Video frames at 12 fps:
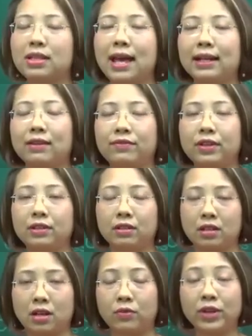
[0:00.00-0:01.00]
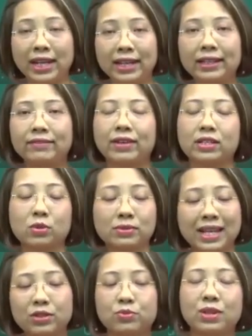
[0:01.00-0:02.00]
sát cái phần à, reading và trong
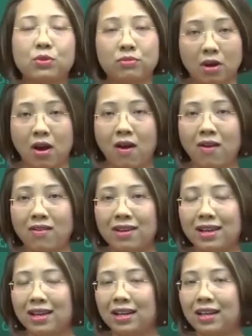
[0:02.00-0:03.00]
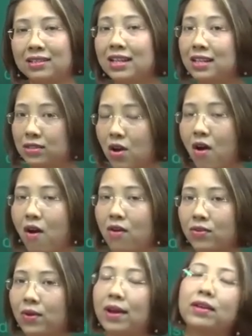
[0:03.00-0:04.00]
sách chúng ta cũng có à, rất là rõ
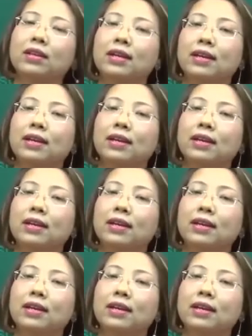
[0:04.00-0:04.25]
đúng không ạ